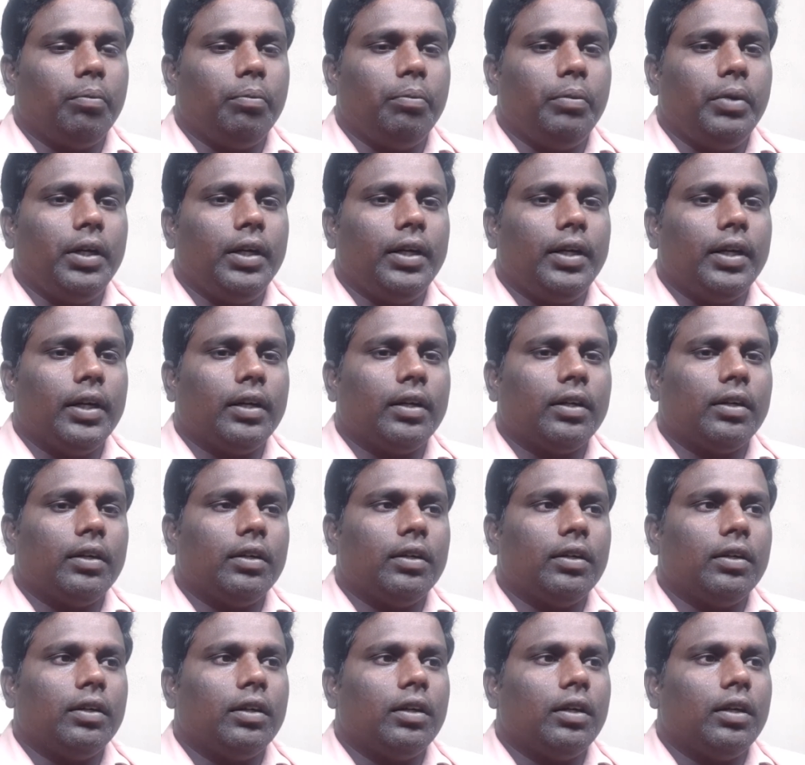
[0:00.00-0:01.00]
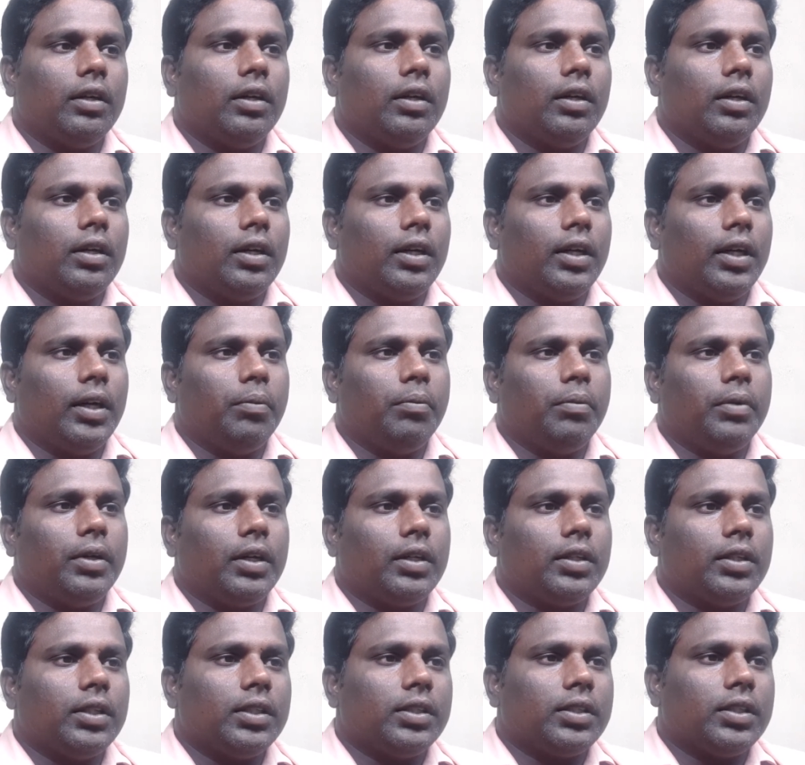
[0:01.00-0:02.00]
బీటెక్
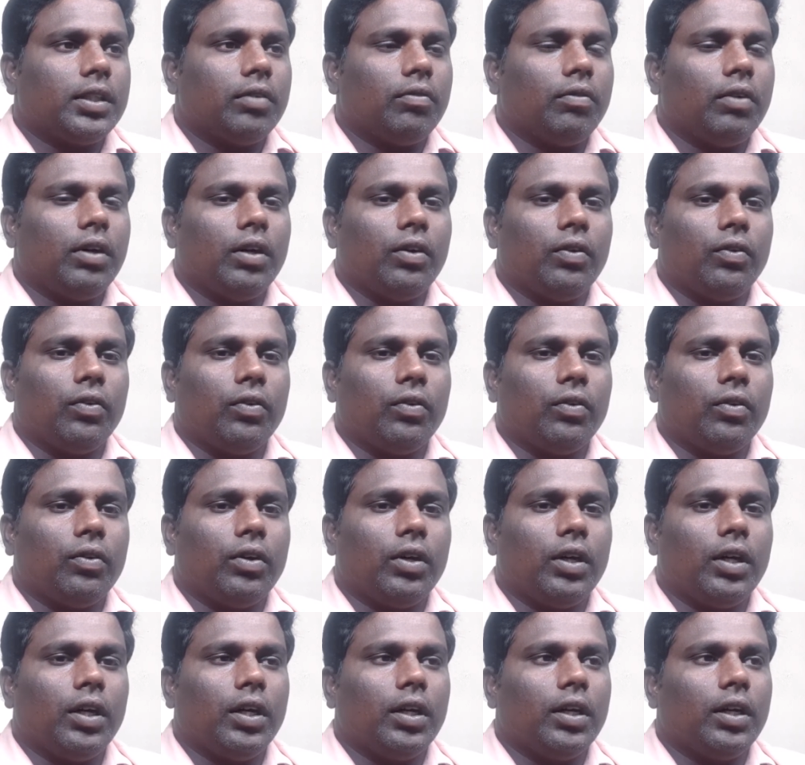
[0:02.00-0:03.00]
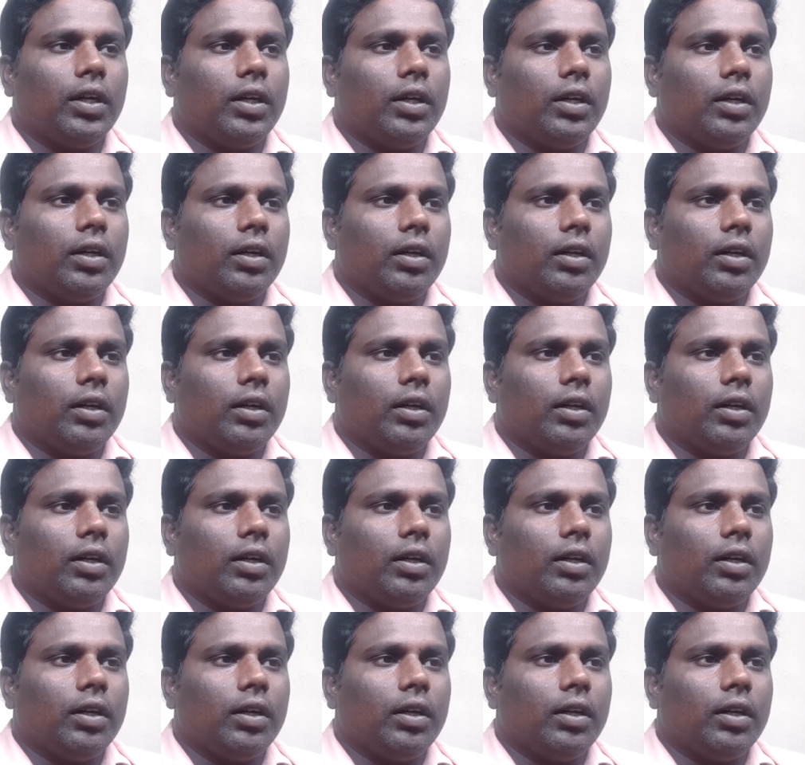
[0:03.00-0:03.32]
ఎంటెక్ చేసిన వారు అలాగే